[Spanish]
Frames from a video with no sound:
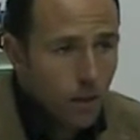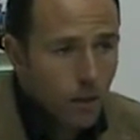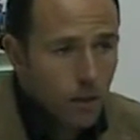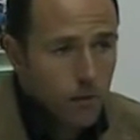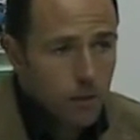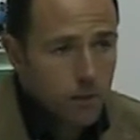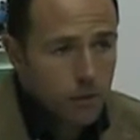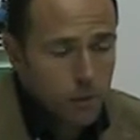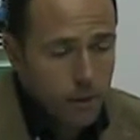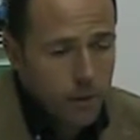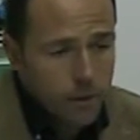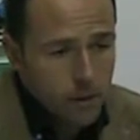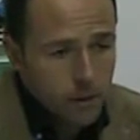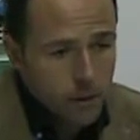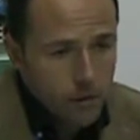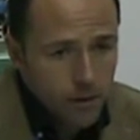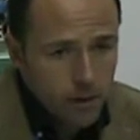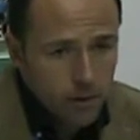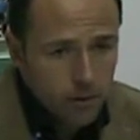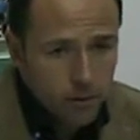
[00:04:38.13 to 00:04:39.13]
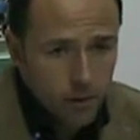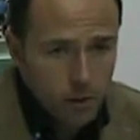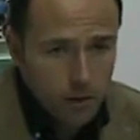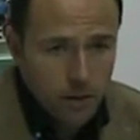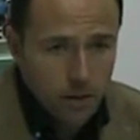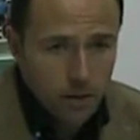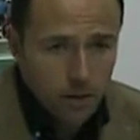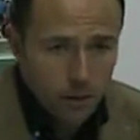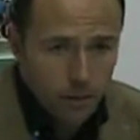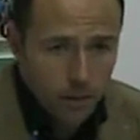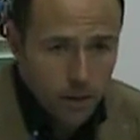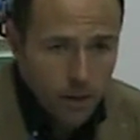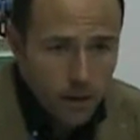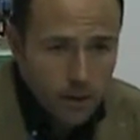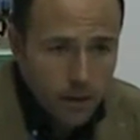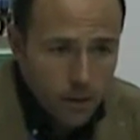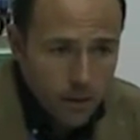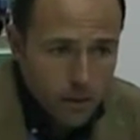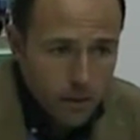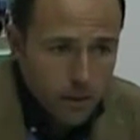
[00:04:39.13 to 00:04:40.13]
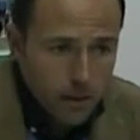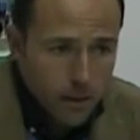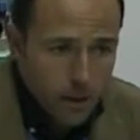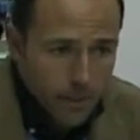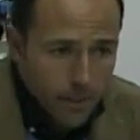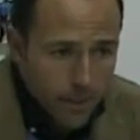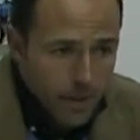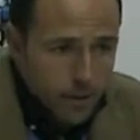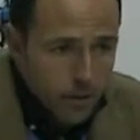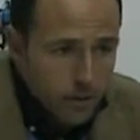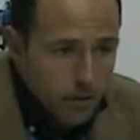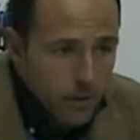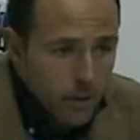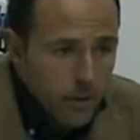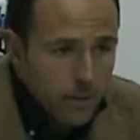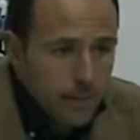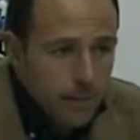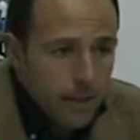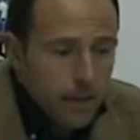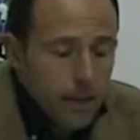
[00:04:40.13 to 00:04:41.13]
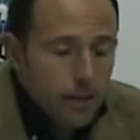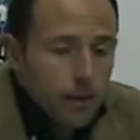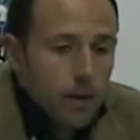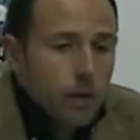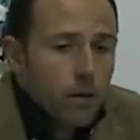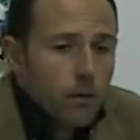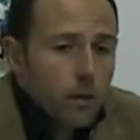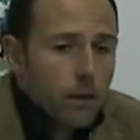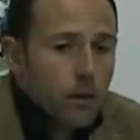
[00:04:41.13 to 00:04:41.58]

El vestuario está soportando también la presión de estar ahí abajo.